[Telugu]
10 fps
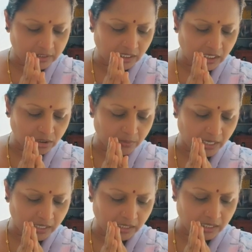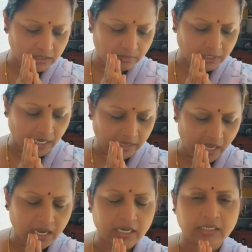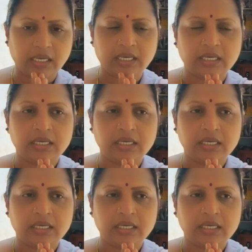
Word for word: శ్రీలక్ష్మి గారికి శ్రీమతి లతా గారికి